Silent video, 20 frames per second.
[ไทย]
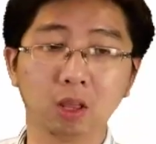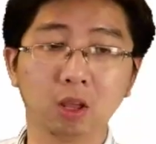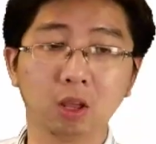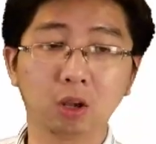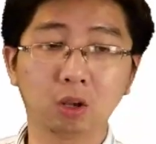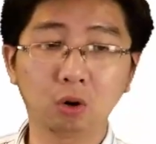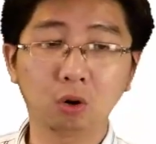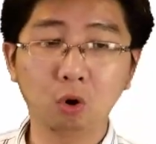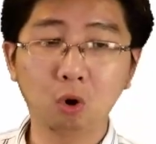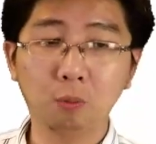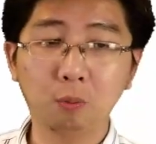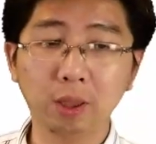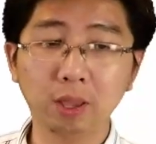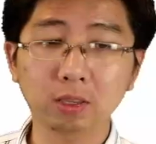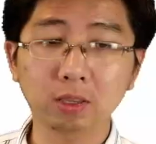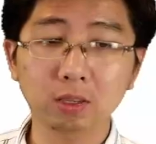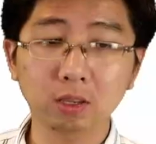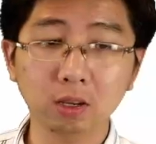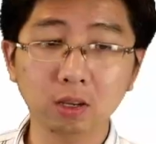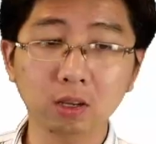โลเพ
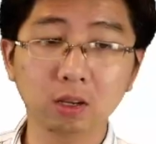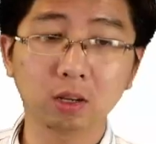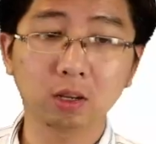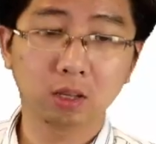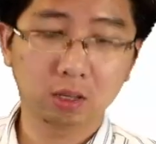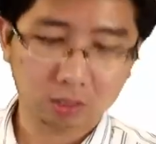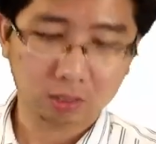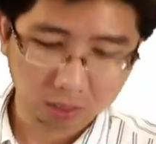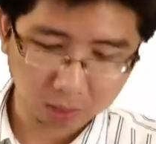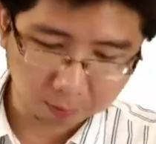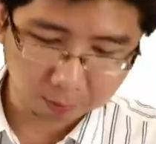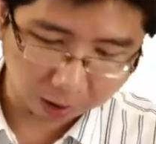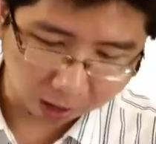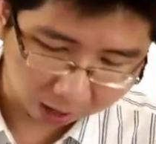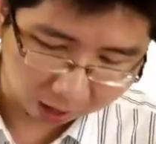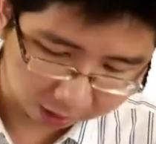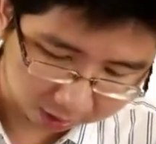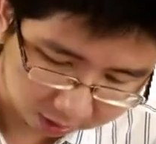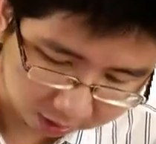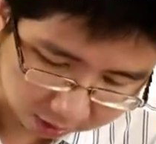เชอร์เทอร์บา
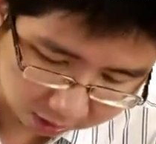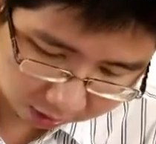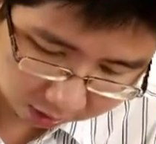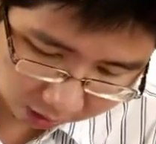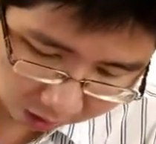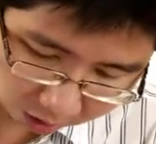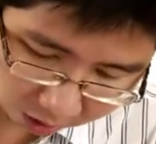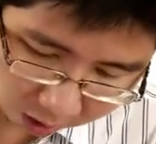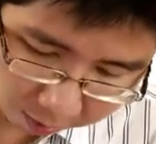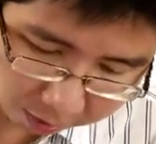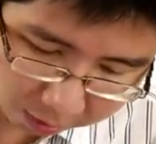ยเราเลยมี